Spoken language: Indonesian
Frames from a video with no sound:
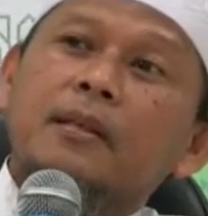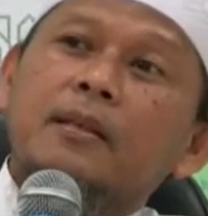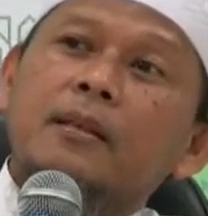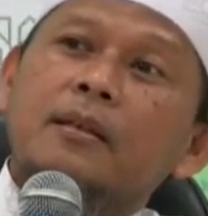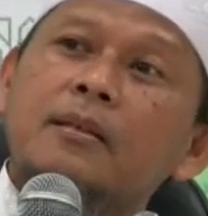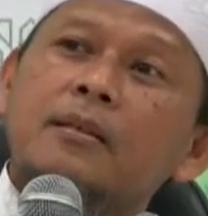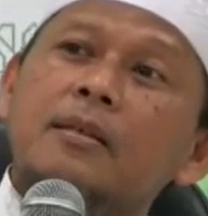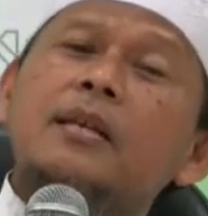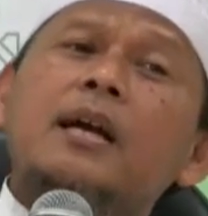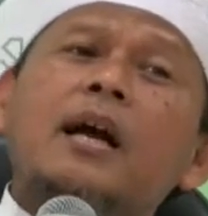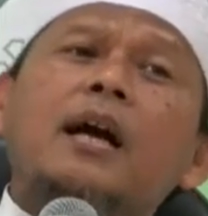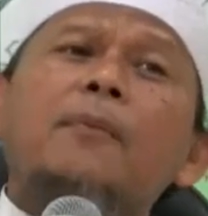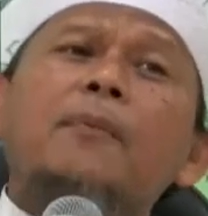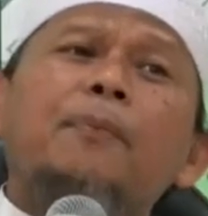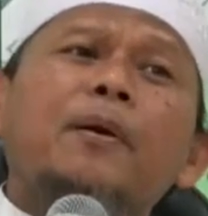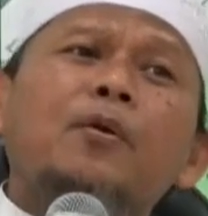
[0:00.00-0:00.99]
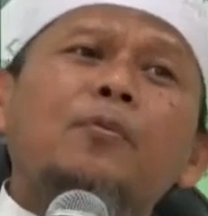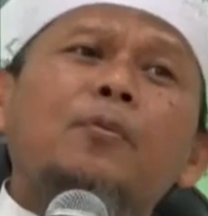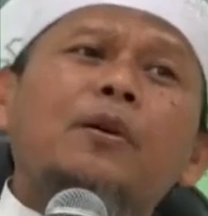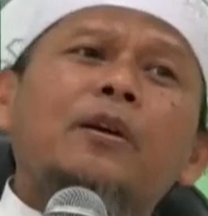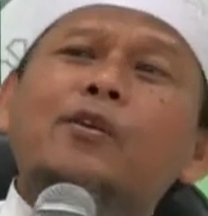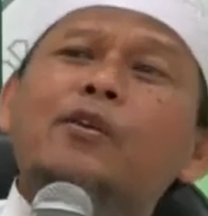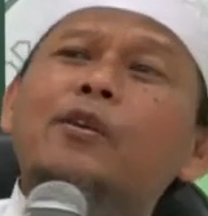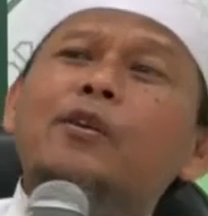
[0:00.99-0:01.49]
Sehingga nggak perlu
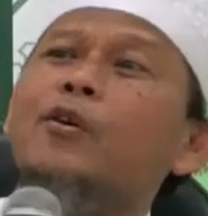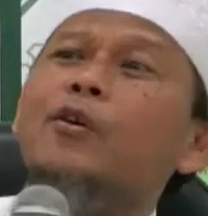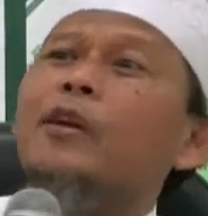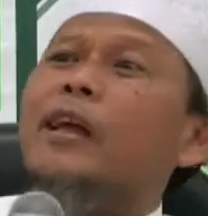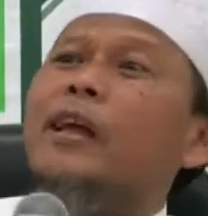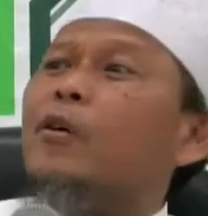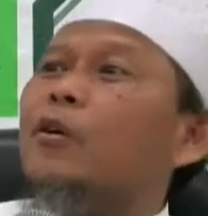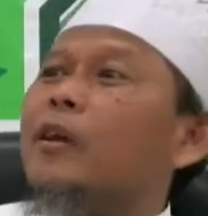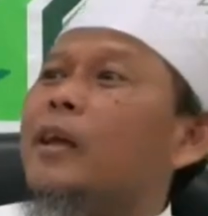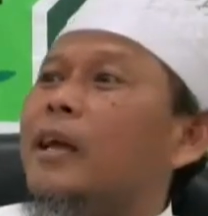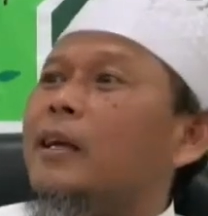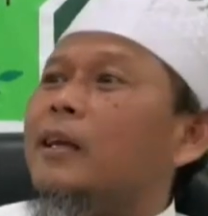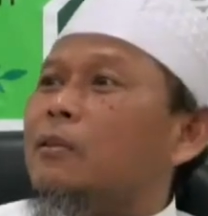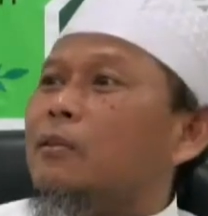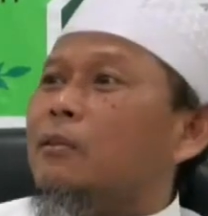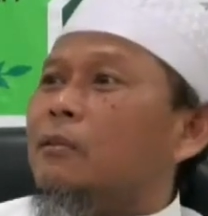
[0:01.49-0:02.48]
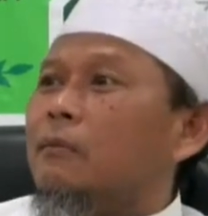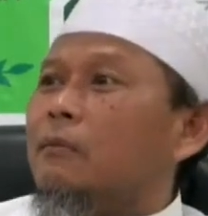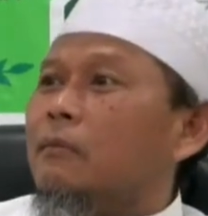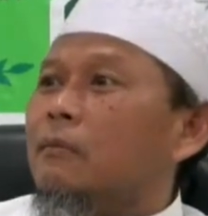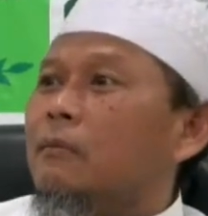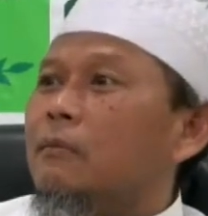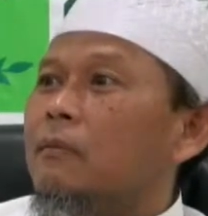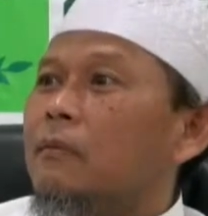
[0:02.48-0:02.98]
Korea-Korea itu.
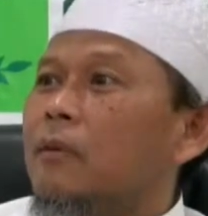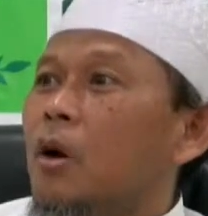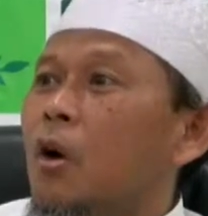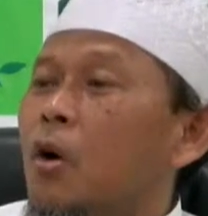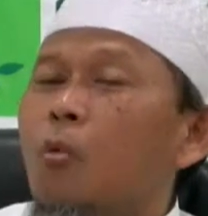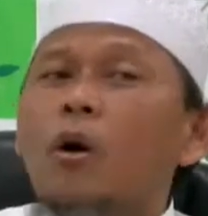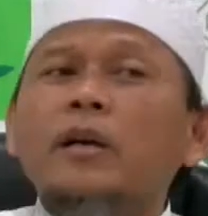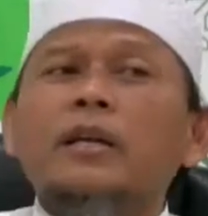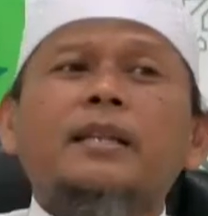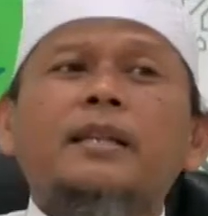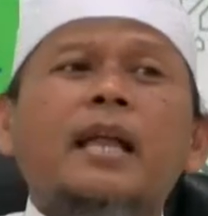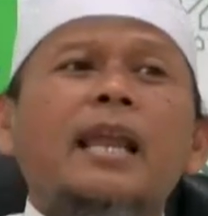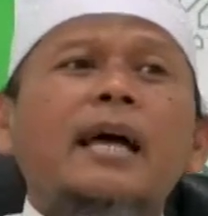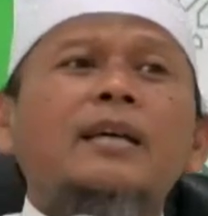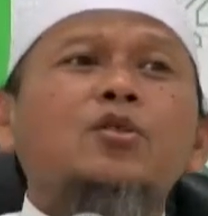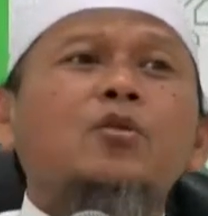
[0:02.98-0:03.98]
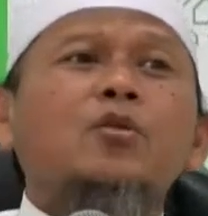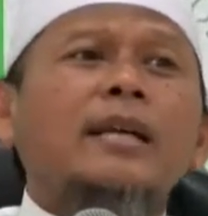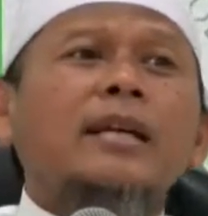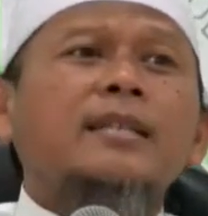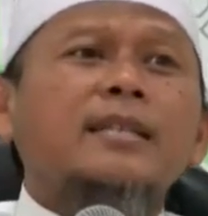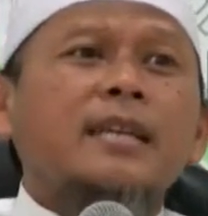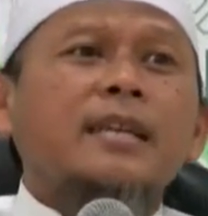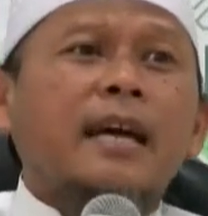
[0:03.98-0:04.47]
Uang kita langsung
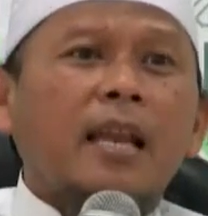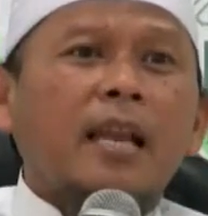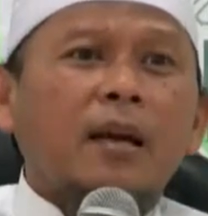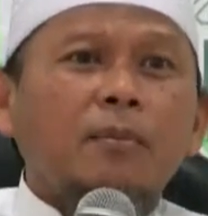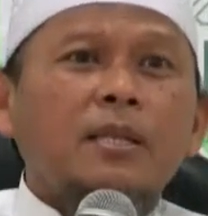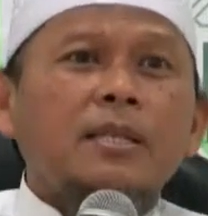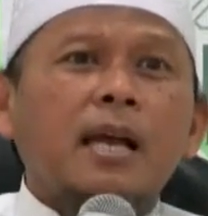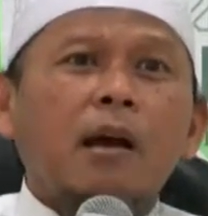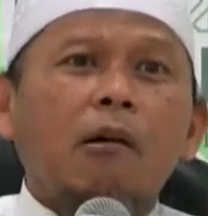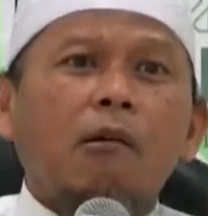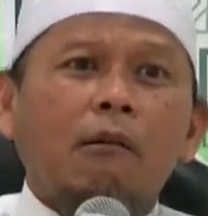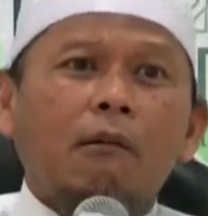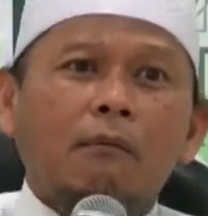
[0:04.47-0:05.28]
aja sekarang bisa kok.